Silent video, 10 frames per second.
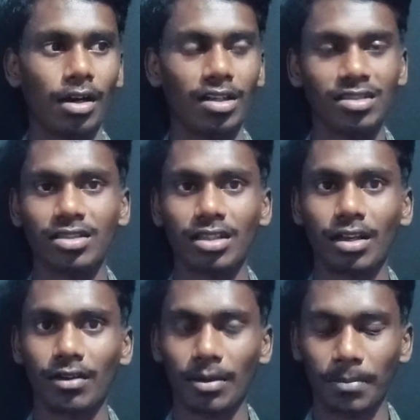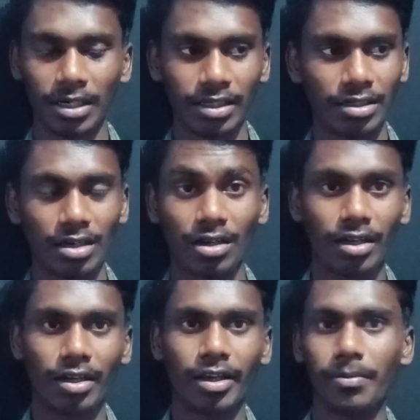ஆர்எஸ் பண்ணியிருக்காங்களா
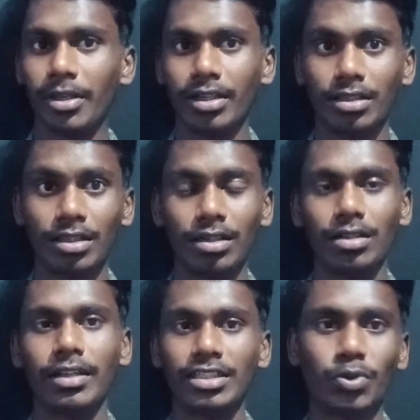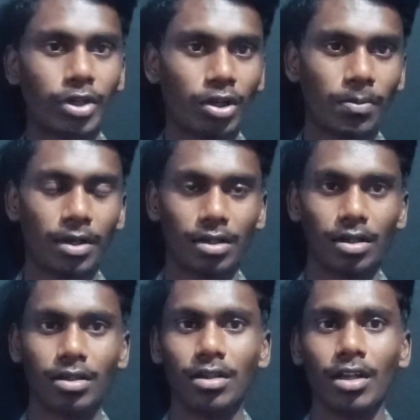இல்லையா அப்படிங்கிறத நெக்ஸ்ட் வீடியோவில்
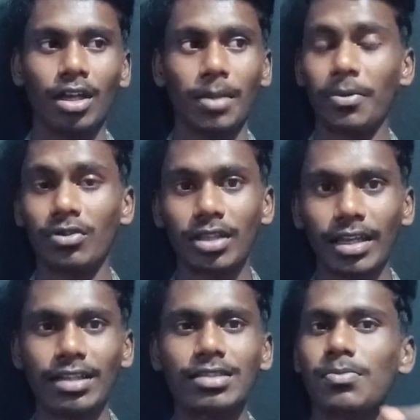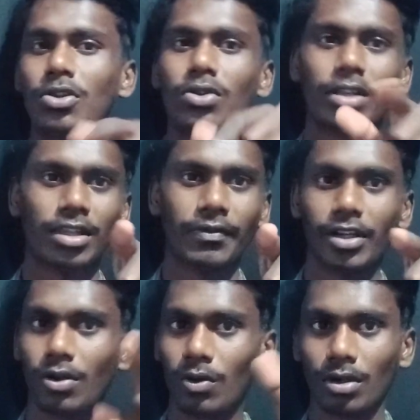பார்க்கலாம் இப்போ வந்து என்எஸ் மட்டும் நான் இந்த
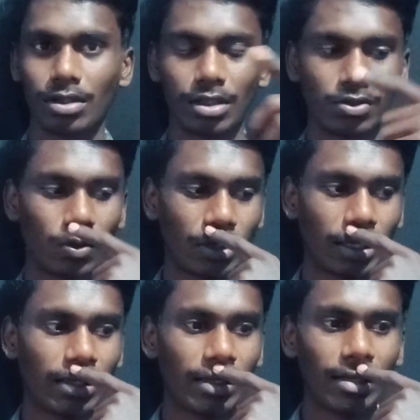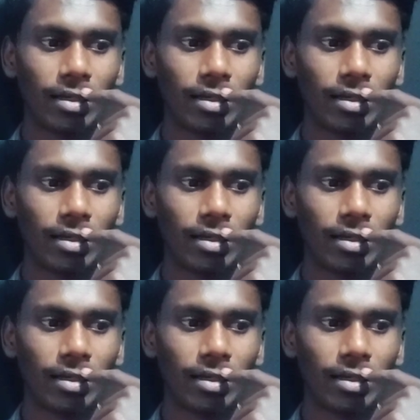வீடியோவில் உங்களுக்கு நான் சொல்கிறேன்